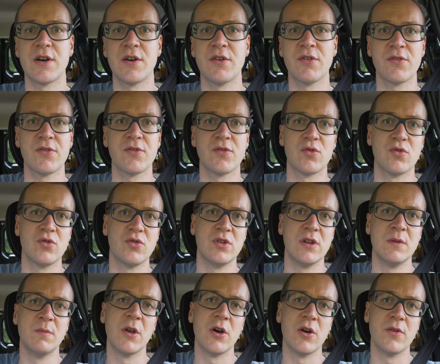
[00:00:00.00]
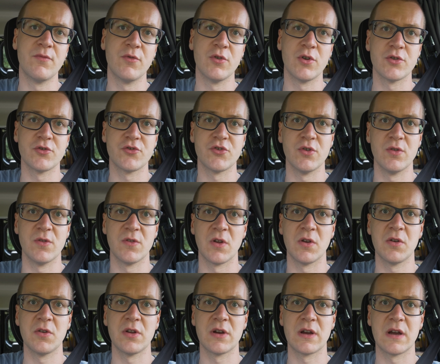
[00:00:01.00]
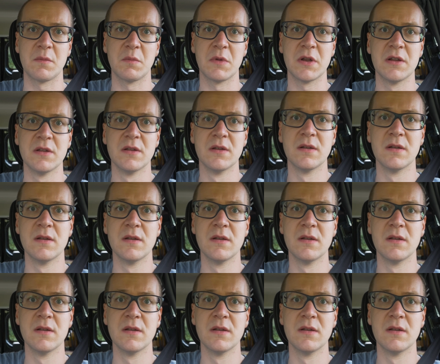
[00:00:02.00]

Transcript: aus und nimm da irgendwo noch einen schönen Sonnenuntergang mit.